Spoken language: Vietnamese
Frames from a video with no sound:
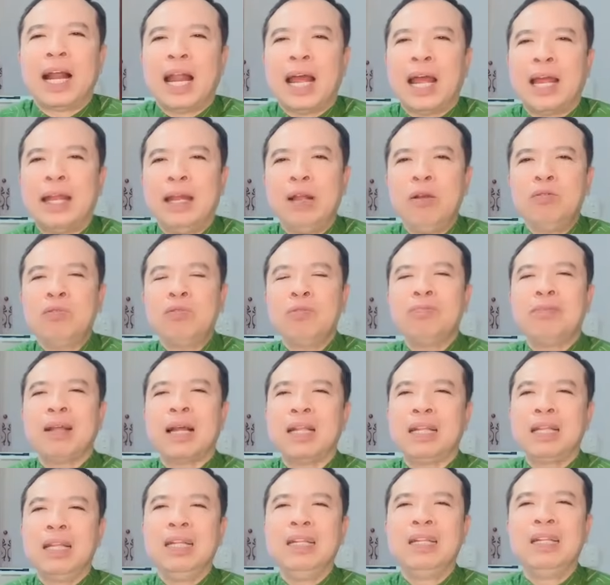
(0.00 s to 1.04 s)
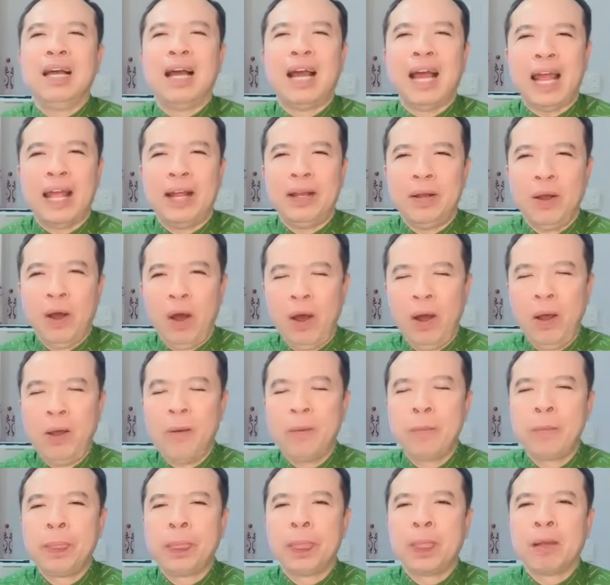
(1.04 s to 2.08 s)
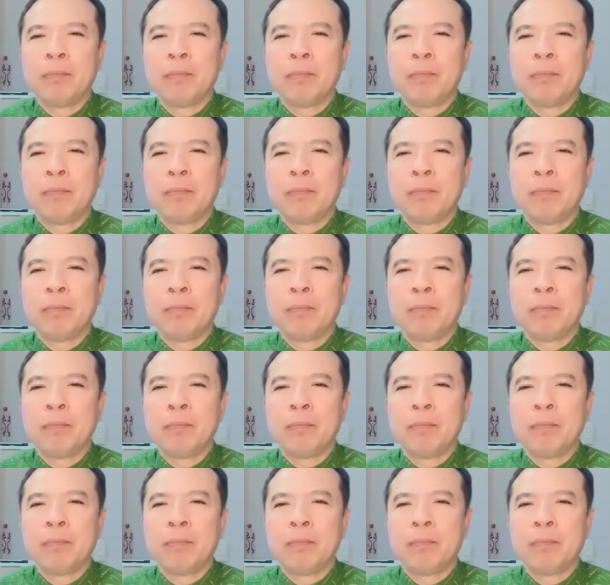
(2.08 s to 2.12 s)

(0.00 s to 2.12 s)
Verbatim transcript: rằng là nếu chúng ta tin tưởng ai đó